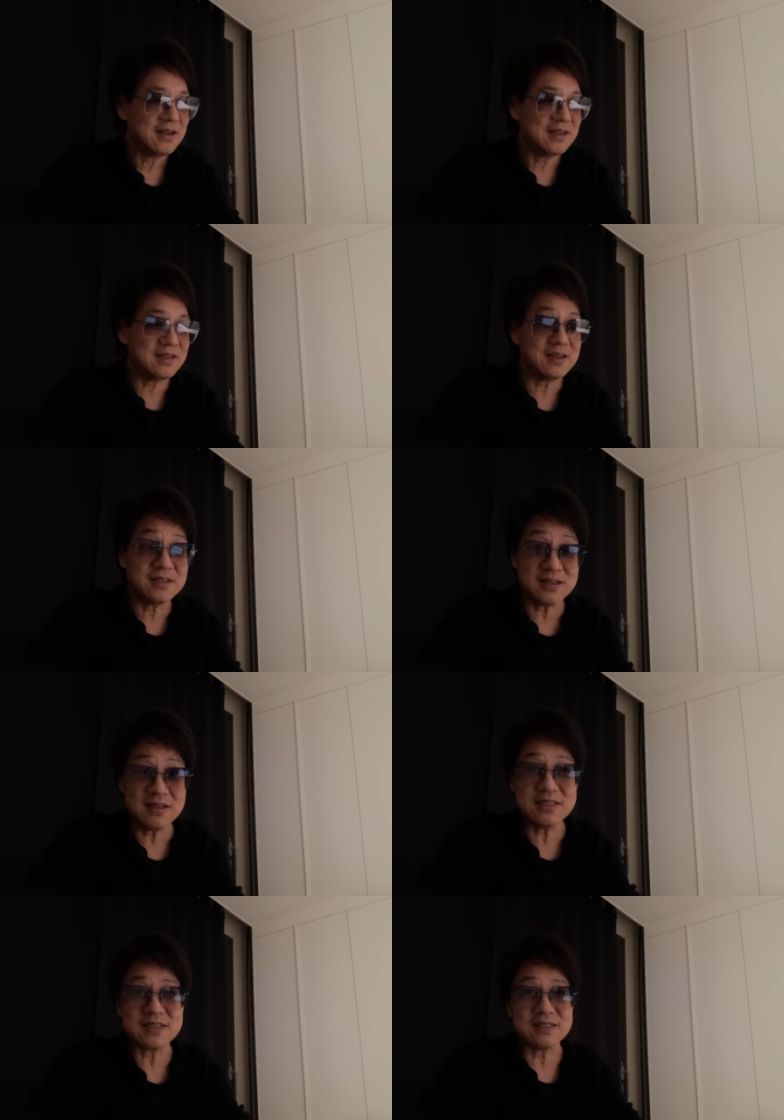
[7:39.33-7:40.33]
一个真
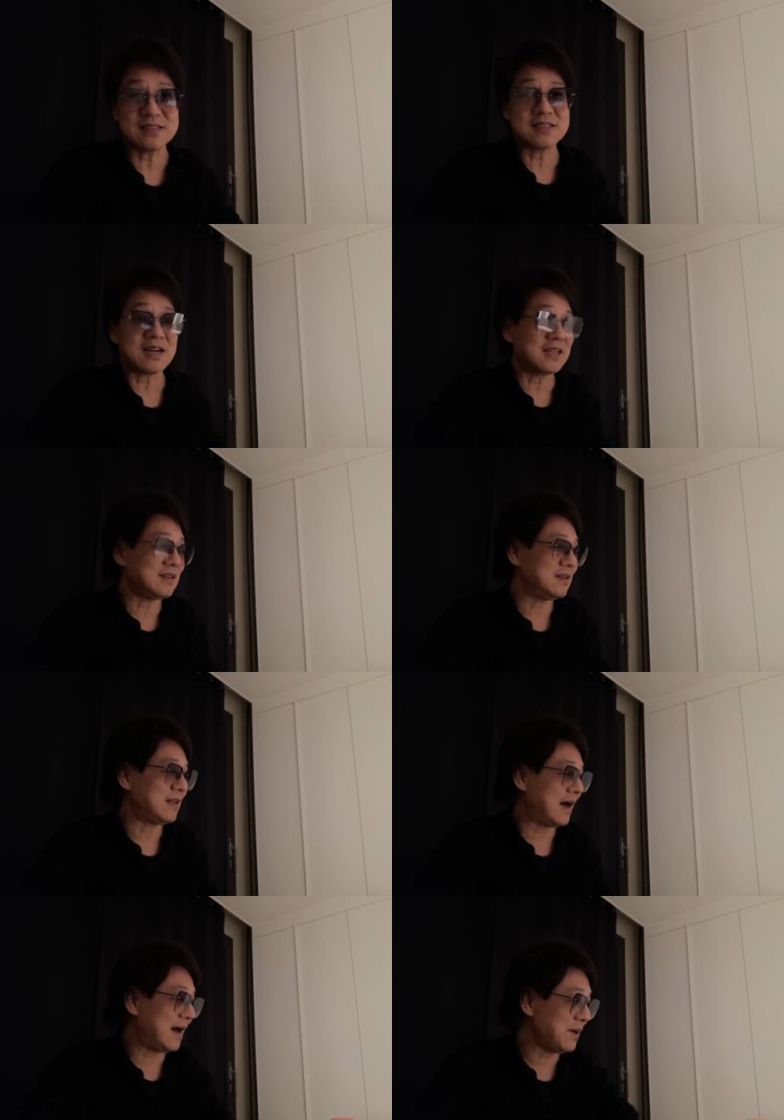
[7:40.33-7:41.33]
正想自杀的人
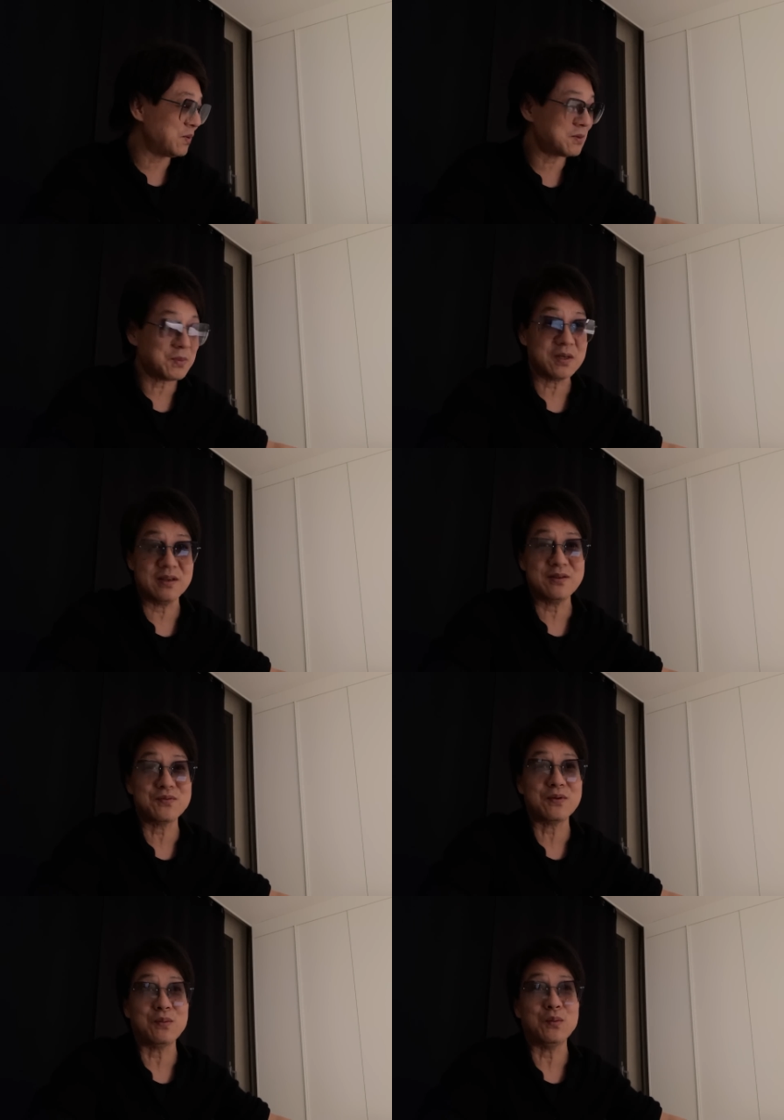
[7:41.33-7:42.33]
哪有什么遗
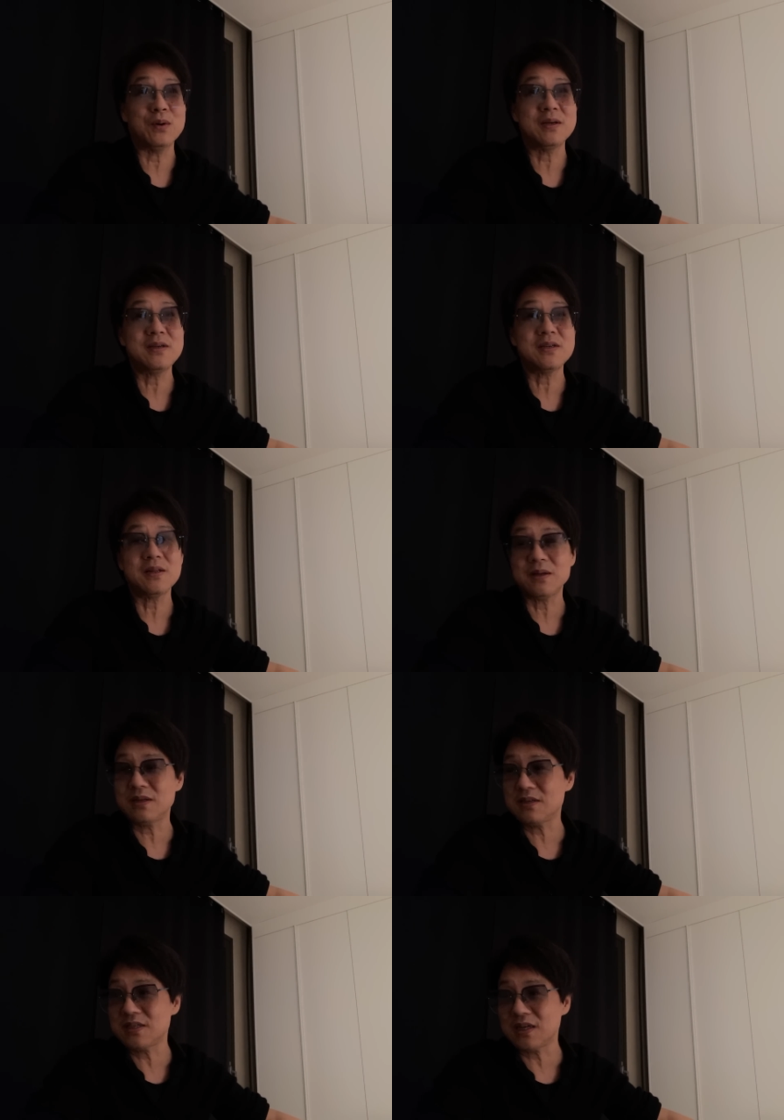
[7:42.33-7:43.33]
书啊？我认识的
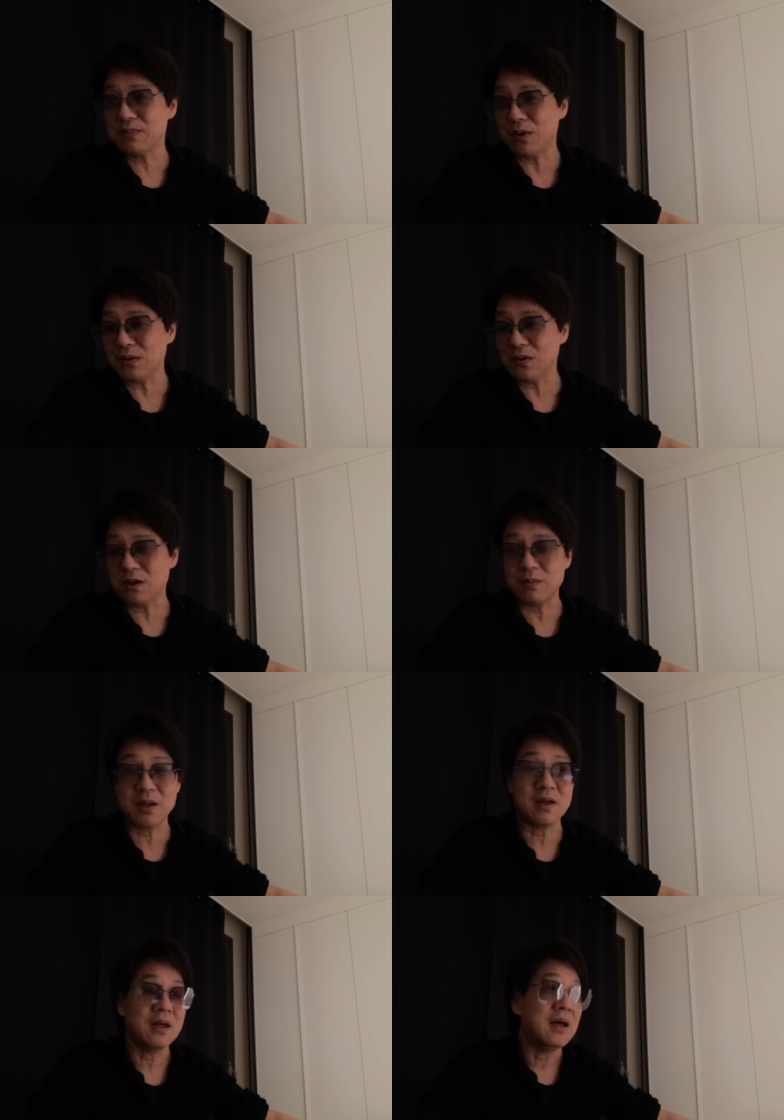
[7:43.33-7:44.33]
这些个朋友里
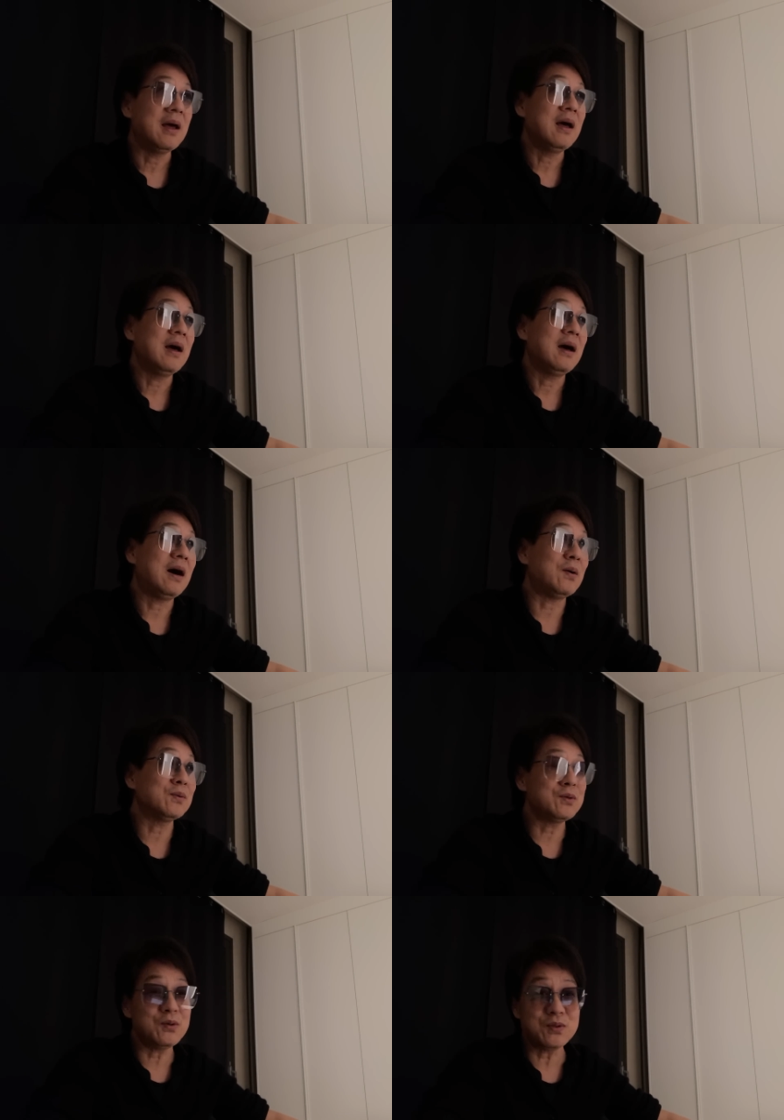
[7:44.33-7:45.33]
面，好
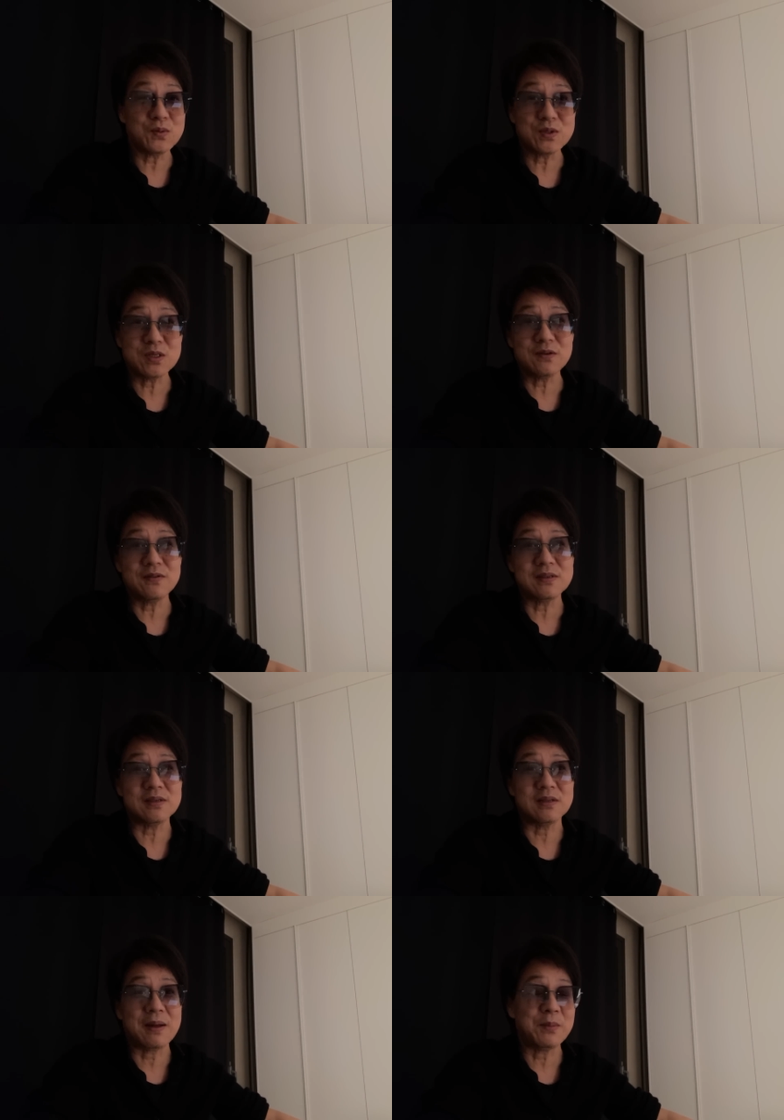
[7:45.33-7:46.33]
多优秀的知识分
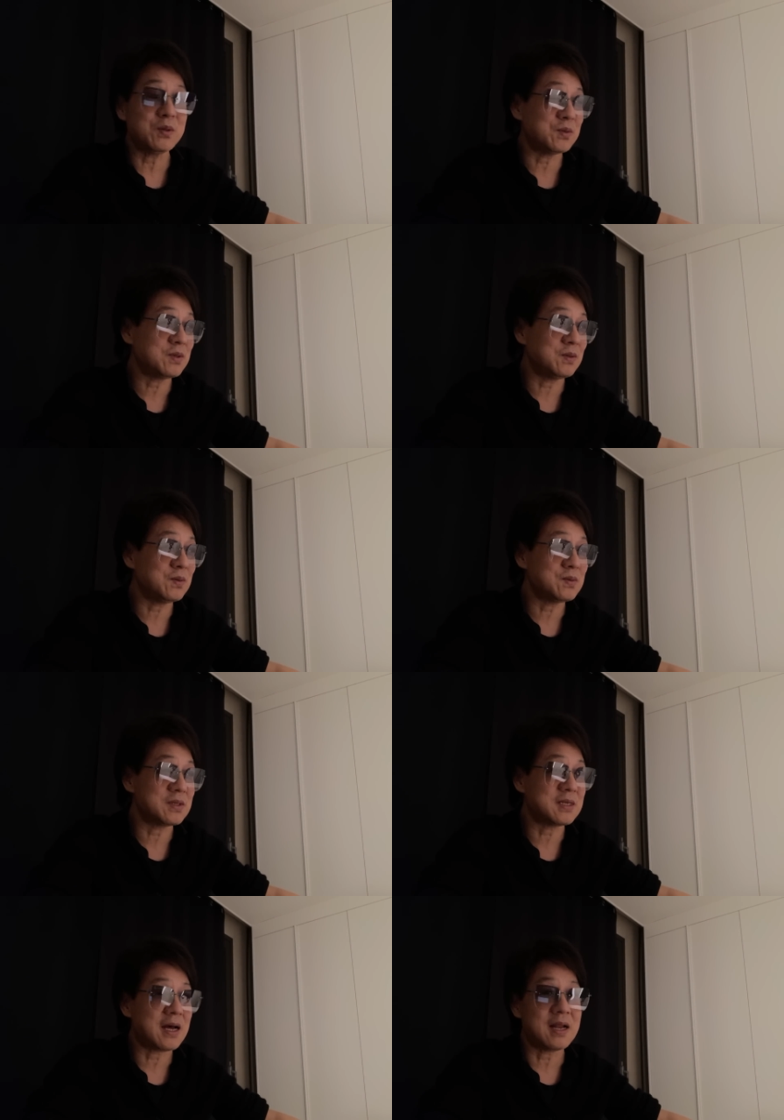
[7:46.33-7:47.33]
子，他们有些人都
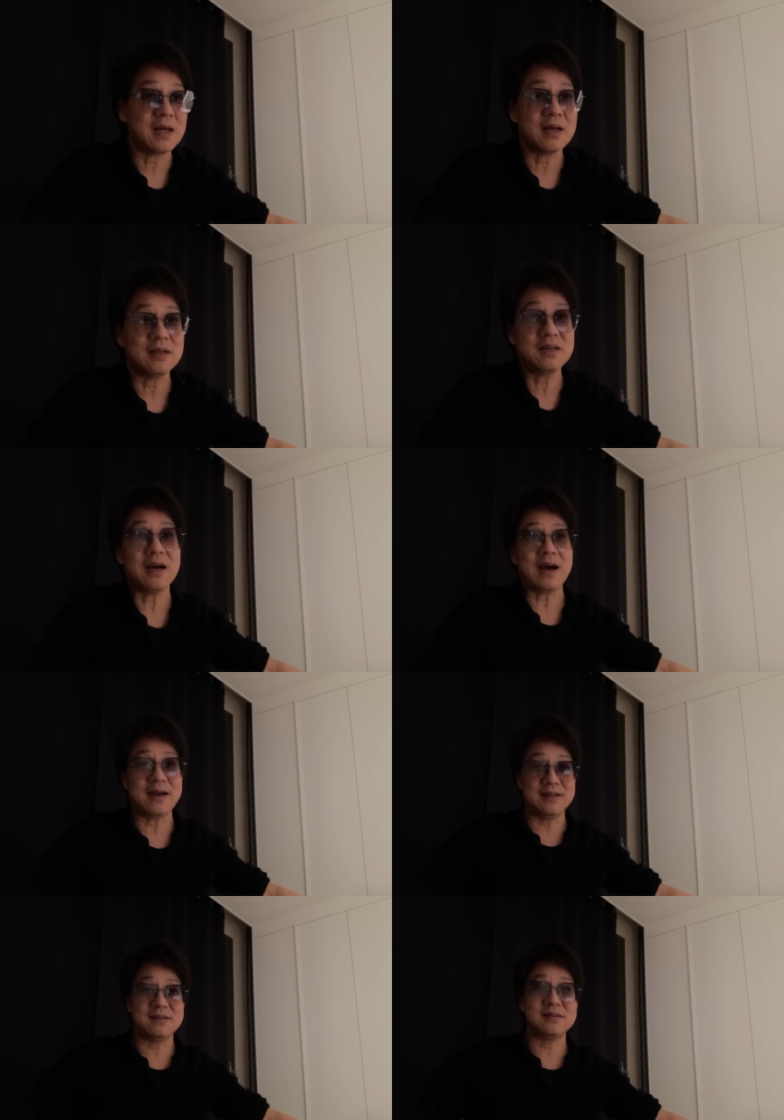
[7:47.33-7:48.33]
自杀了。你看
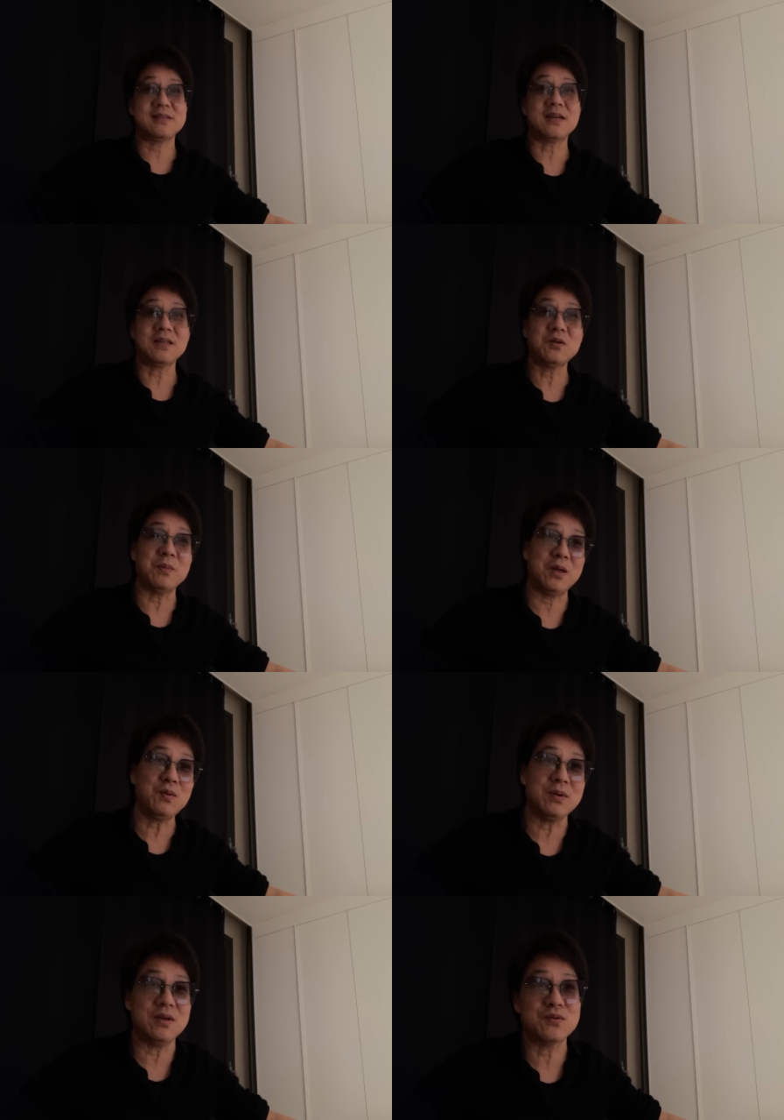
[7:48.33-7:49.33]
海子自杀，他就没
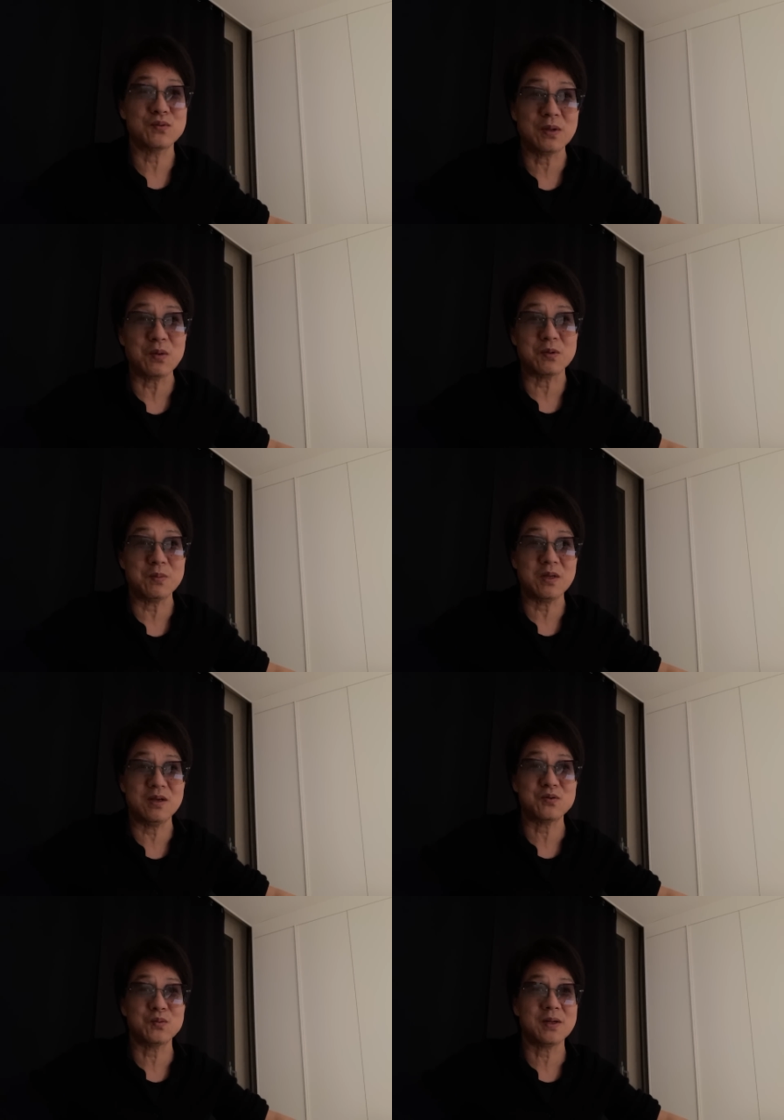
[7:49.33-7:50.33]
有遗书，他有什么遗
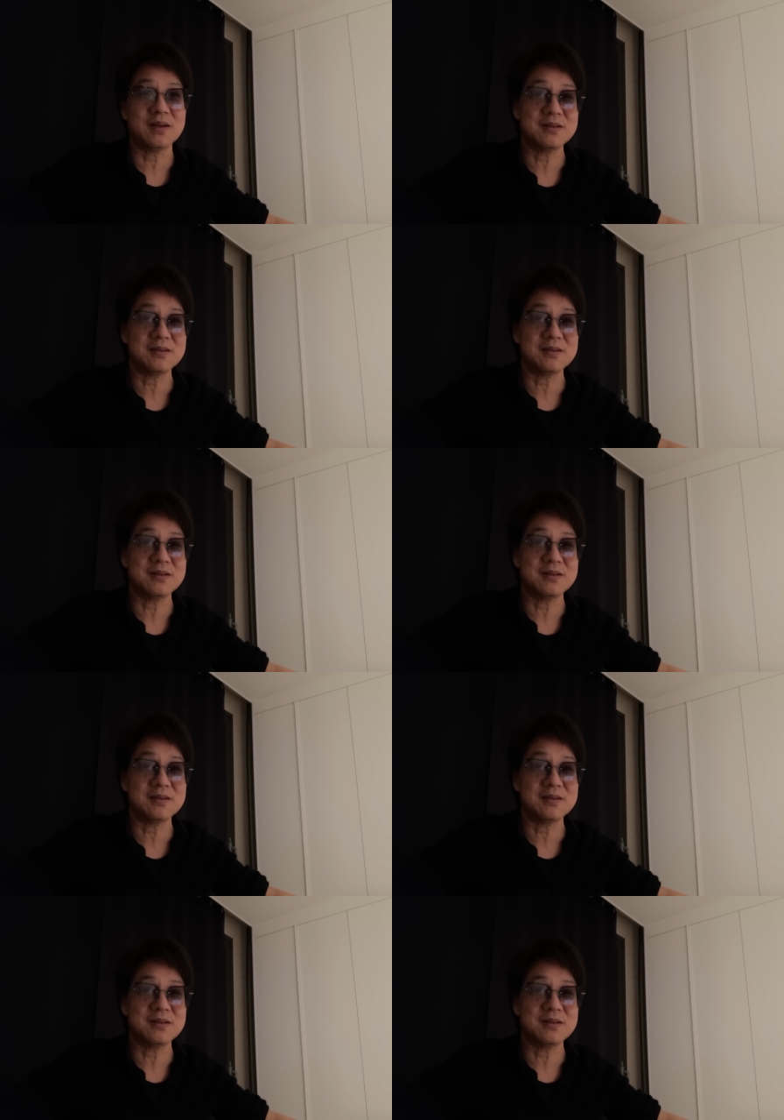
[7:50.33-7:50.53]
书呢？